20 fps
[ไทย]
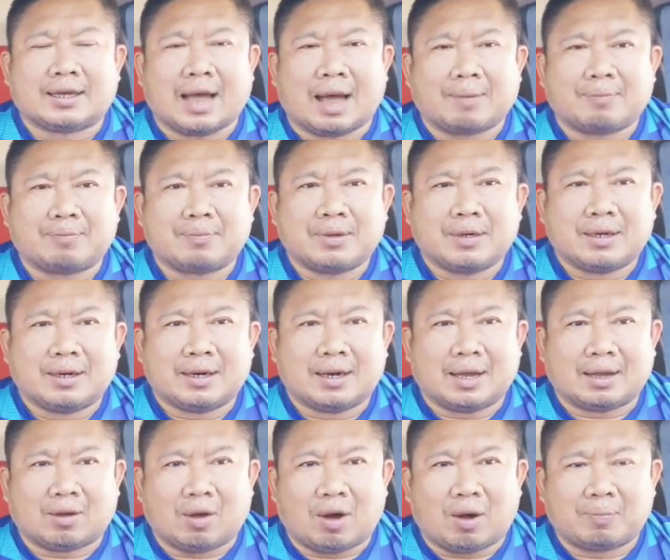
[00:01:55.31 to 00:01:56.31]
ครับ
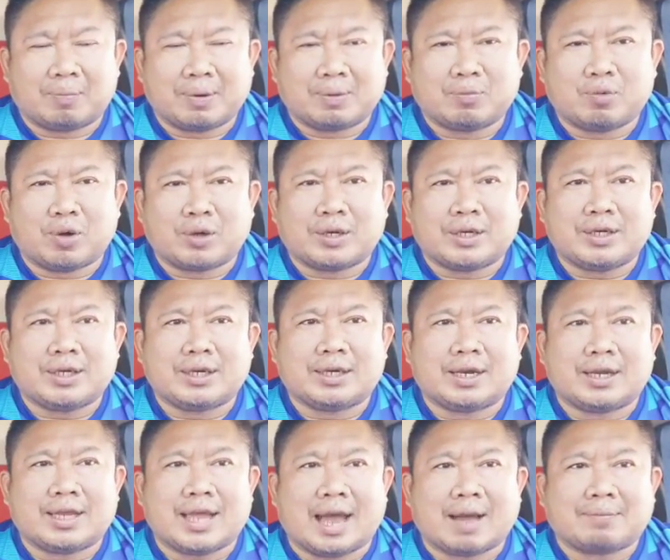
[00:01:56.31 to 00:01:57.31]
แล้วก็เป็นมวยที่ยืน
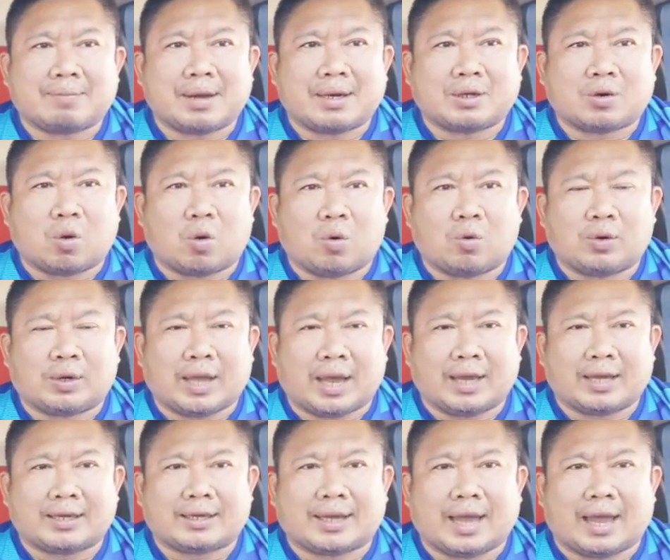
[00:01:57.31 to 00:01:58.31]
ระยะมั่นคง
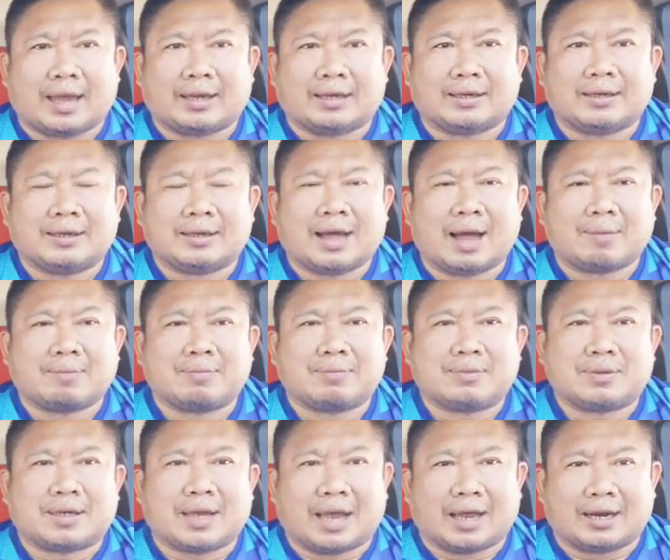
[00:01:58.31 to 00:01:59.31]
แข็งแกร่งครับ
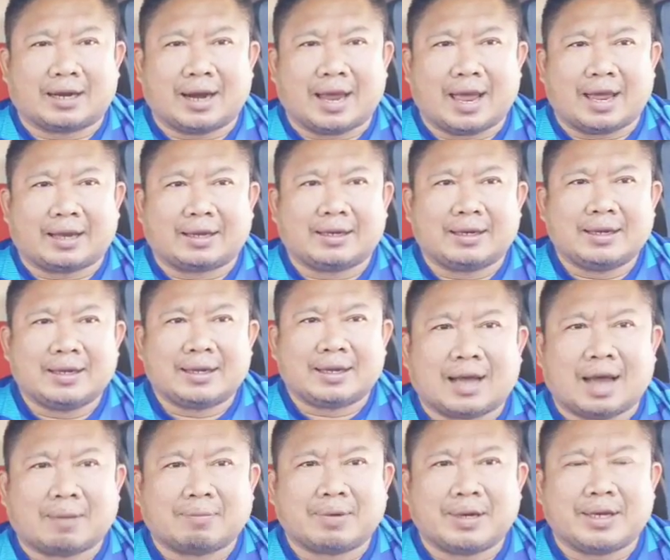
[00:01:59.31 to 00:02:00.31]
แข็งแรง
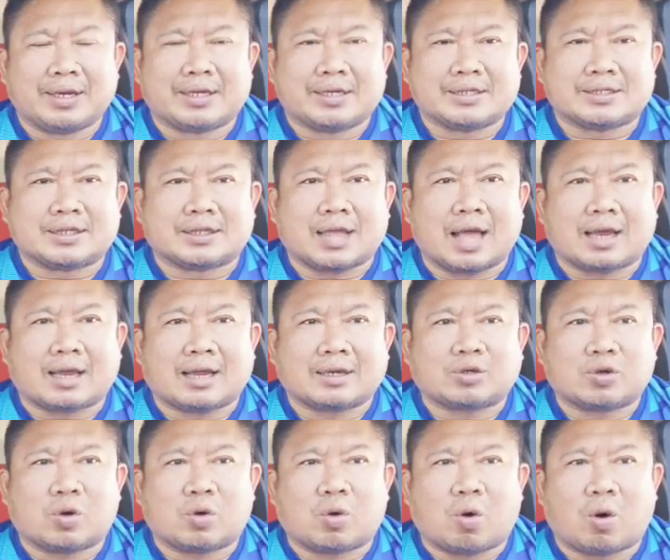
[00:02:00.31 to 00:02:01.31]
ครับ นี่คือสไตล์การ
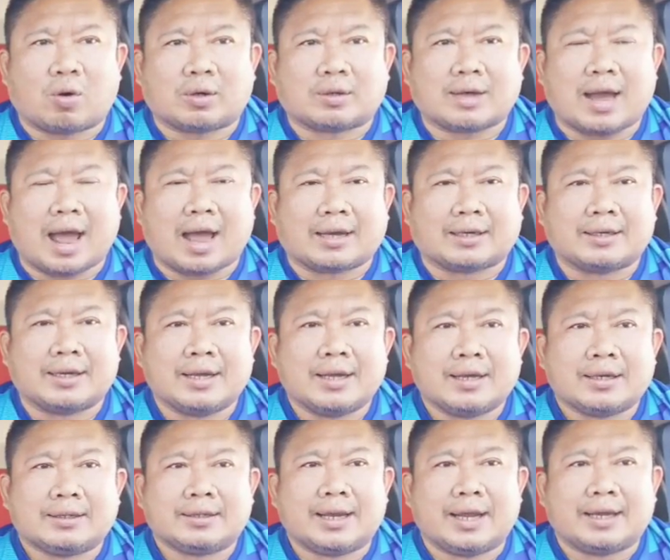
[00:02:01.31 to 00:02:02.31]
ชกของนั่น
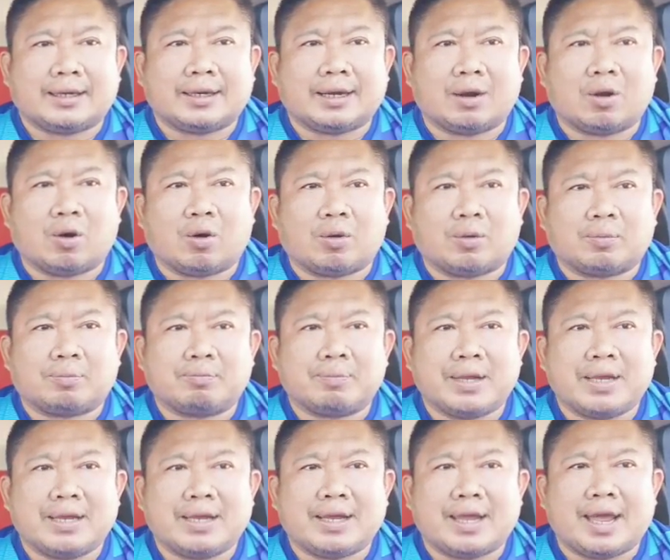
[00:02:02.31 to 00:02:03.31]
เดชนรงค์
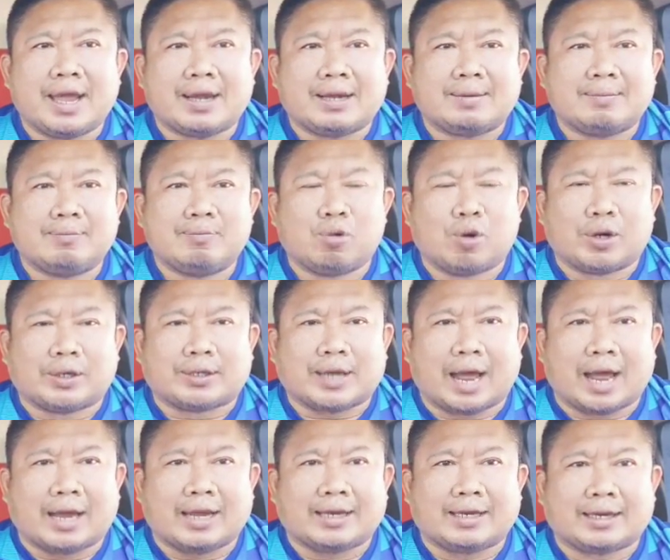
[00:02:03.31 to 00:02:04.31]
BS มวย
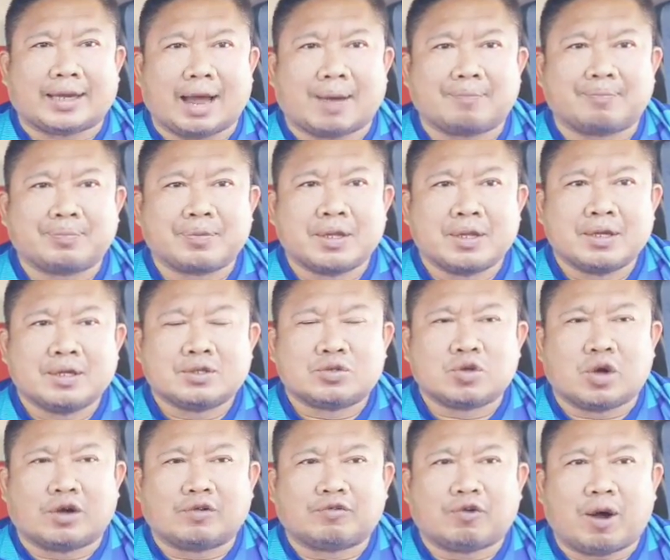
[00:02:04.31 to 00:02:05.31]
ไทยนะครับ
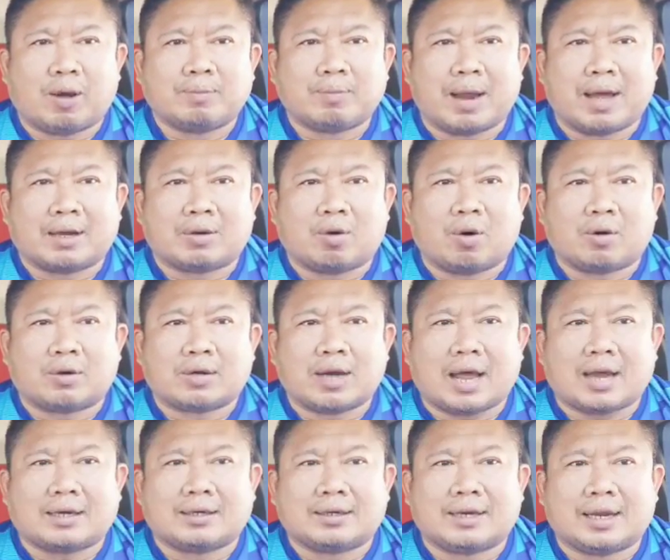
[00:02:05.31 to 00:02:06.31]
ส่วนฟอร์มหลังของ
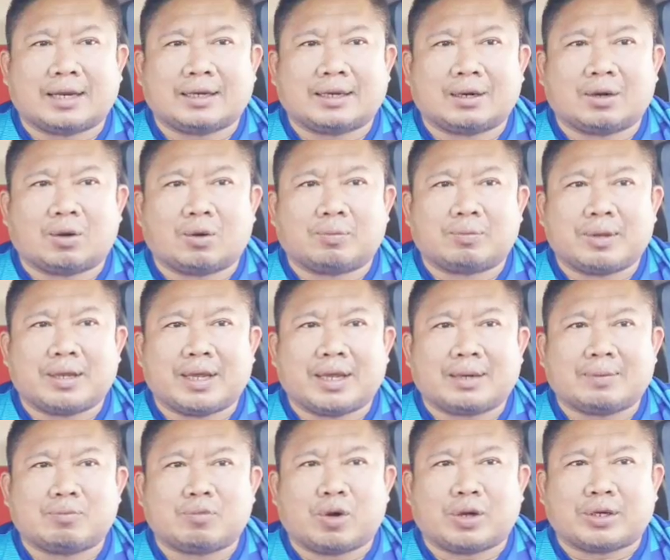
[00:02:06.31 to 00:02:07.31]
นั่นเดชนรงค์
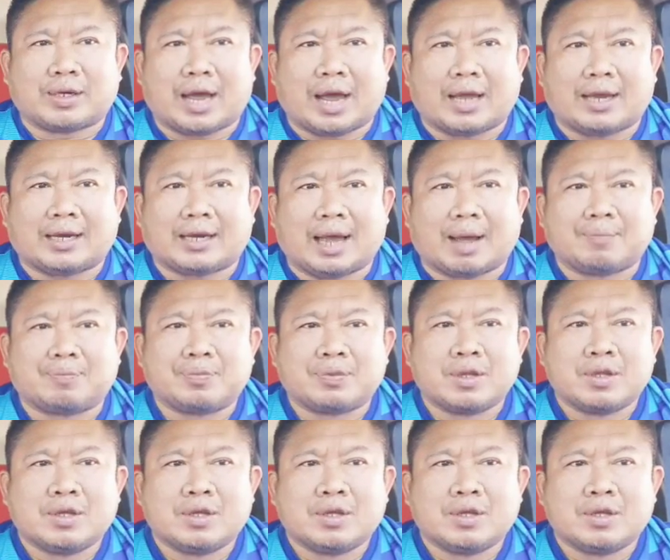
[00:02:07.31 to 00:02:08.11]
BS มวยไทยนะครับ